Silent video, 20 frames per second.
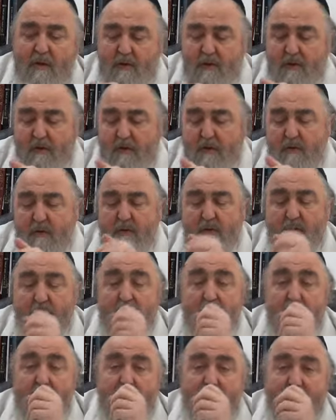qu'il
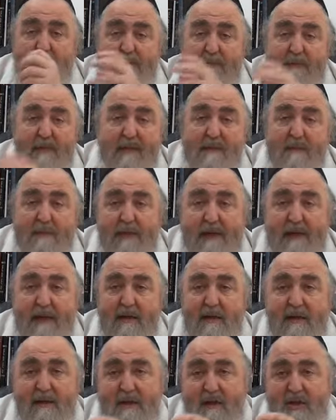n'applique
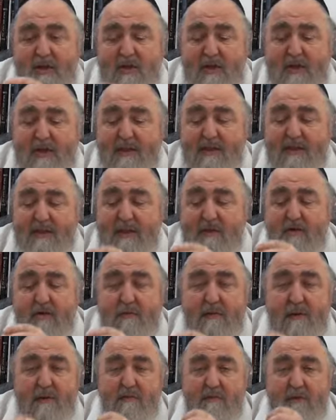pas déjà ses
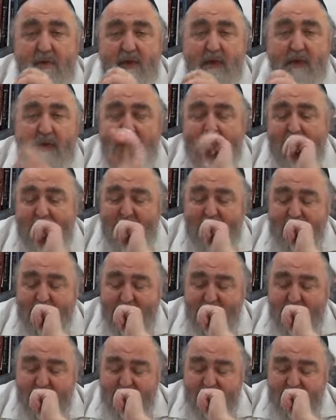commandements à la
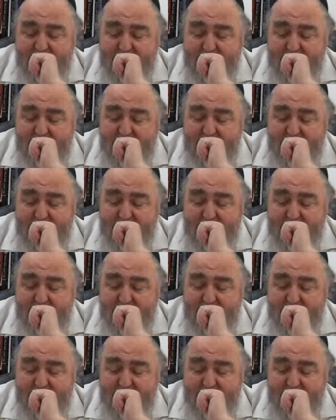lettre.